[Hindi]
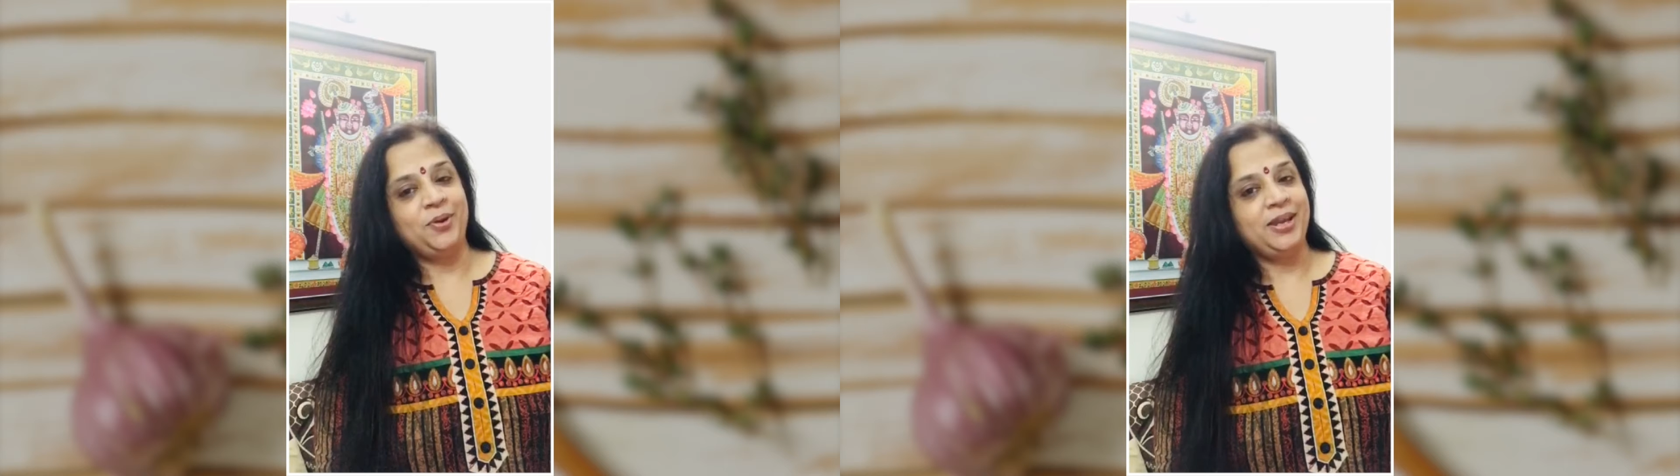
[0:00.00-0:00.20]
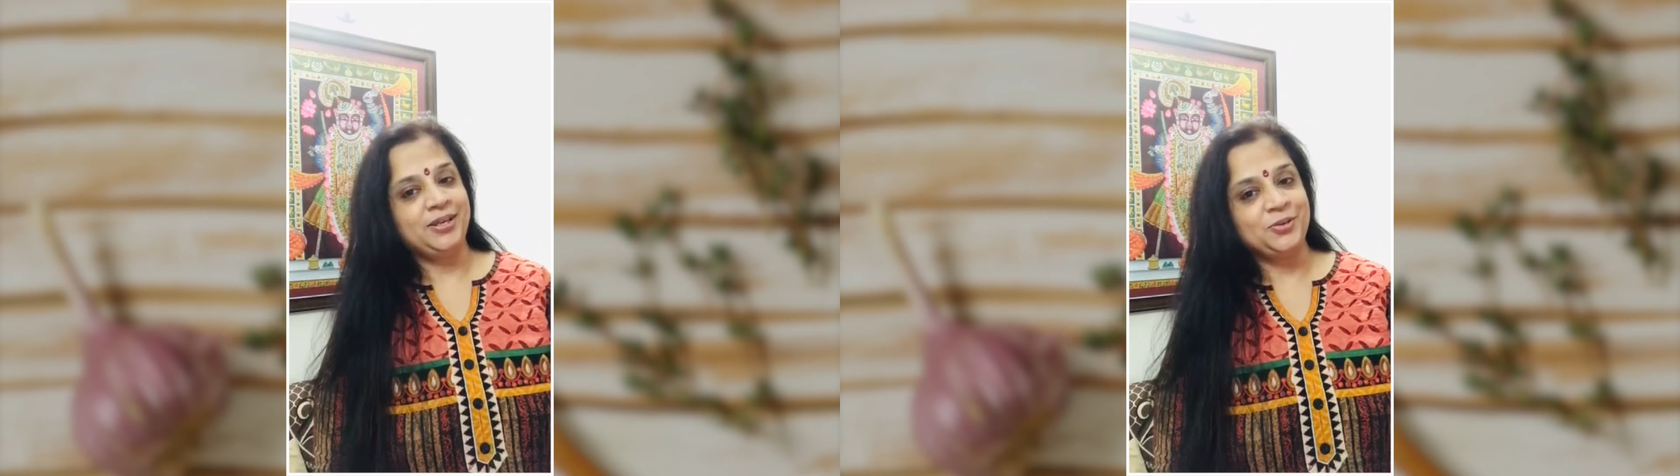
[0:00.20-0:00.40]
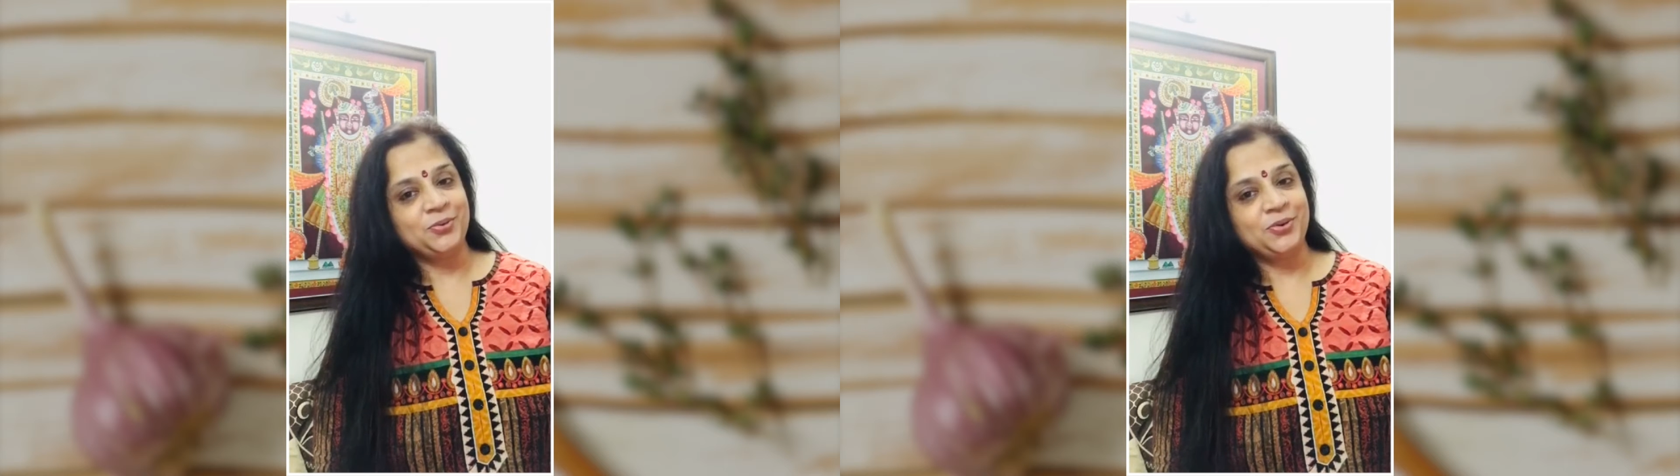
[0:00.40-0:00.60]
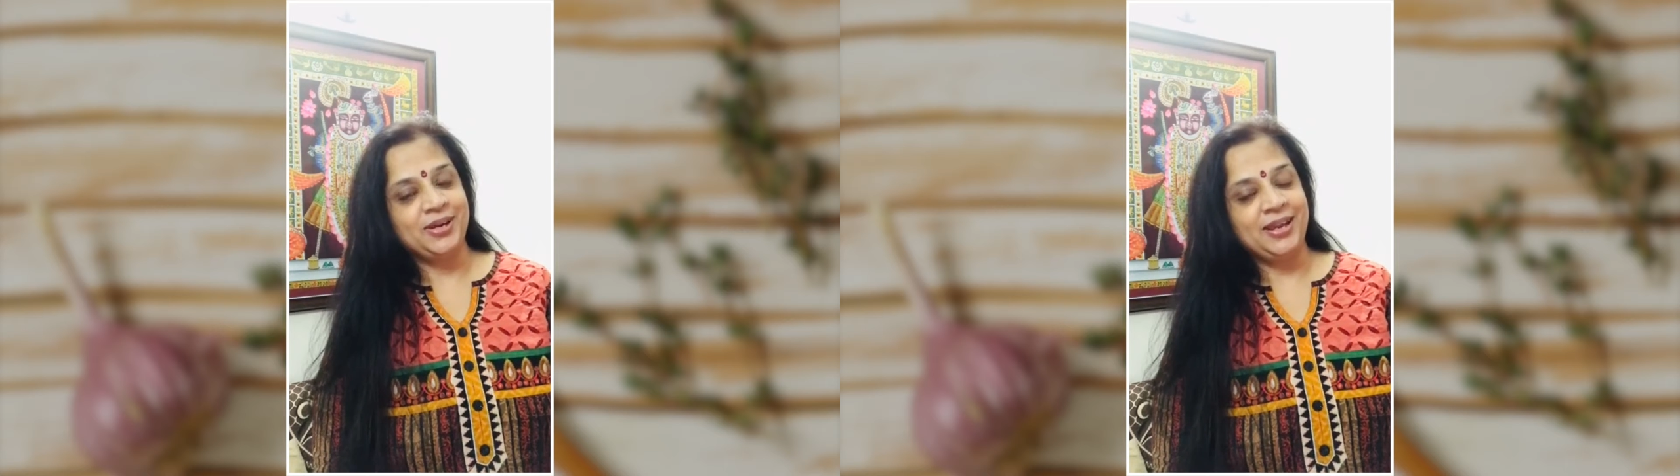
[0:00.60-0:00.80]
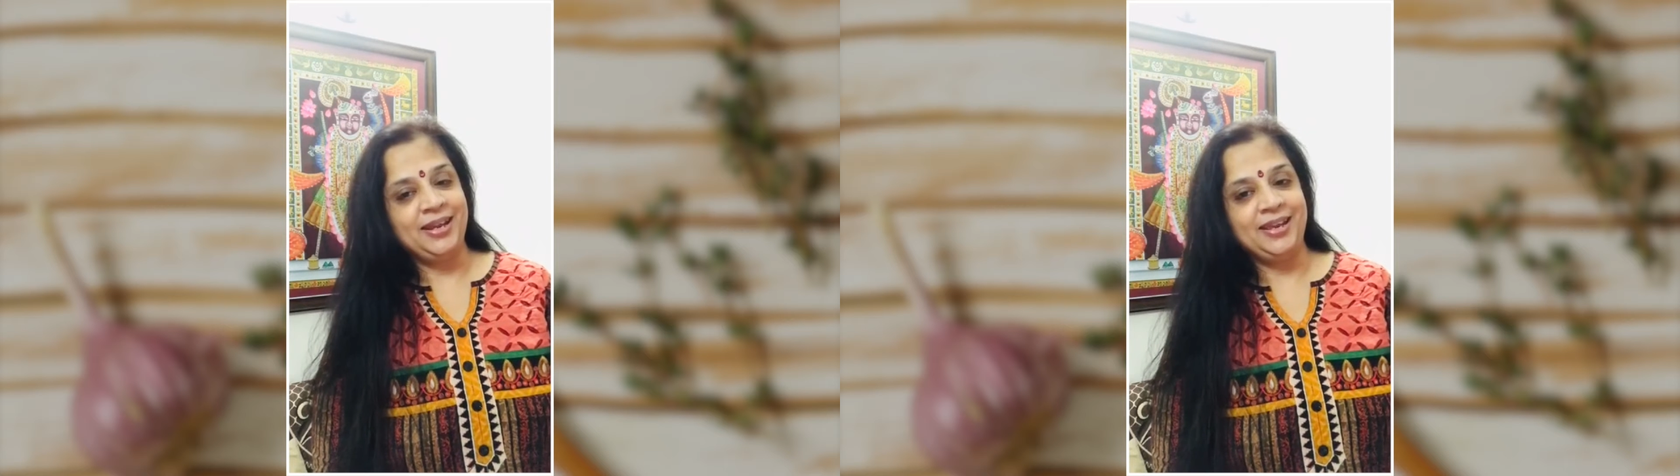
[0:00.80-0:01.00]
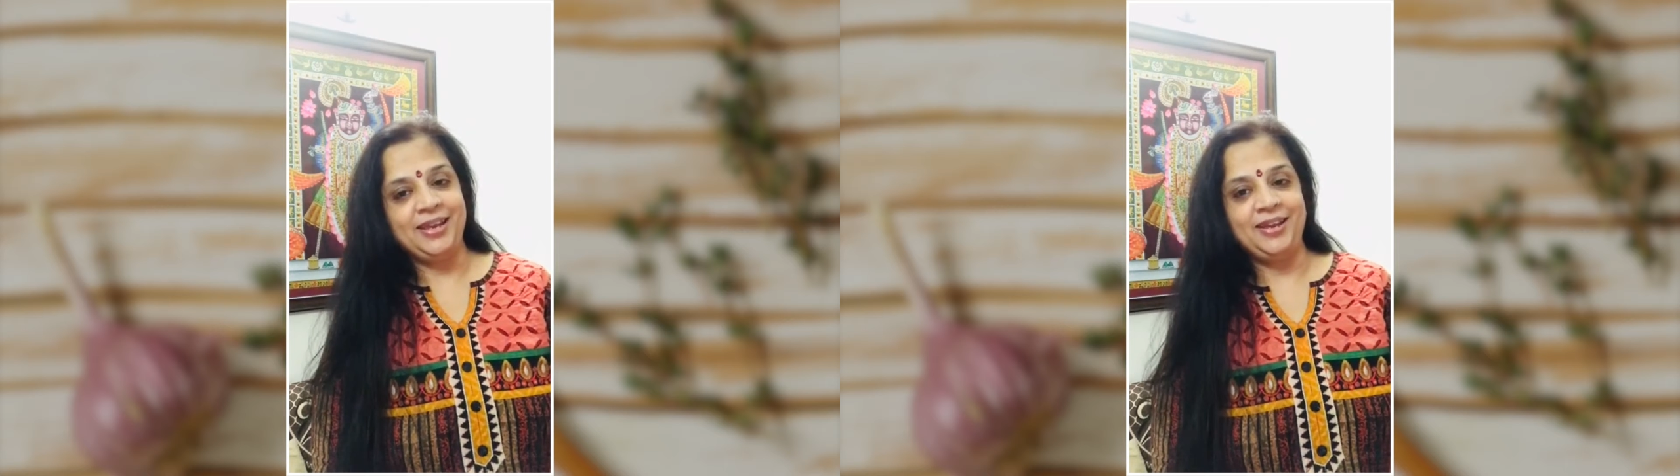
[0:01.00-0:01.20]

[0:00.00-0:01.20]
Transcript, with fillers: एक टूर के लिए